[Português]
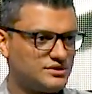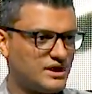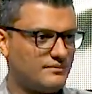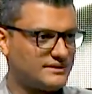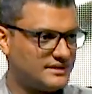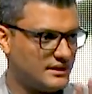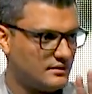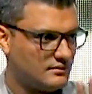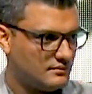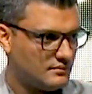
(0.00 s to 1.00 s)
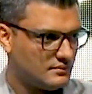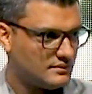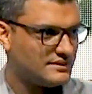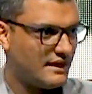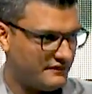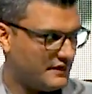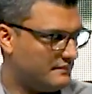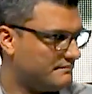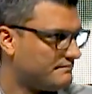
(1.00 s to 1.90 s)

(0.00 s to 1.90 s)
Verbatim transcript: chama-se Davi.